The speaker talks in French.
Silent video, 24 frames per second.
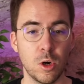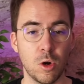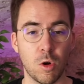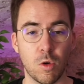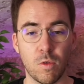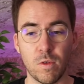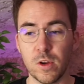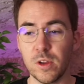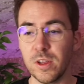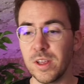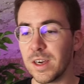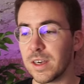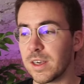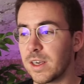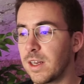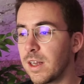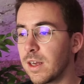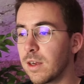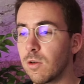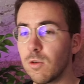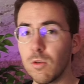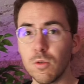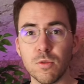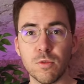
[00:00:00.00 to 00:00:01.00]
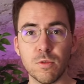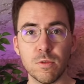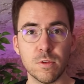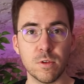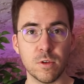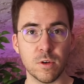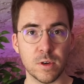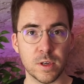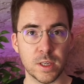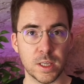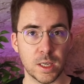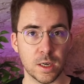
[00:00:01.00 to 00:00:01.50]
on va lui dire qu'il est
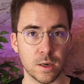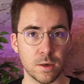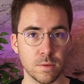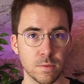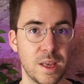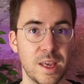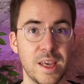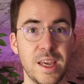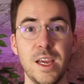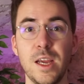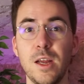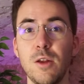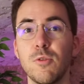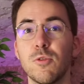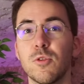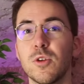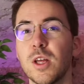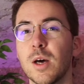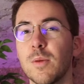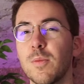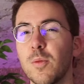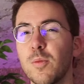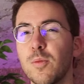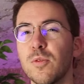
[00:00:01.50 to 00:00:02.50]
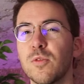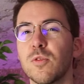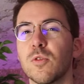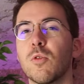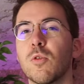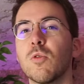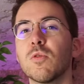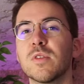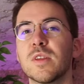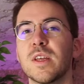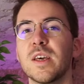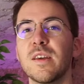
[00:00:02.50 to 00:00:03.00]
consultant IA et lui donner un peu plus de
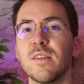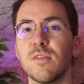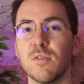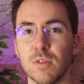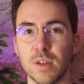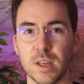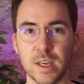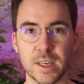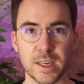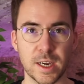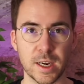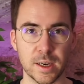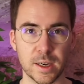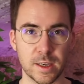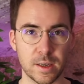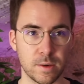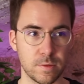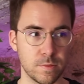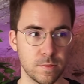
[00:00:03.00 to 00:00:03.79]
contexte sur IA.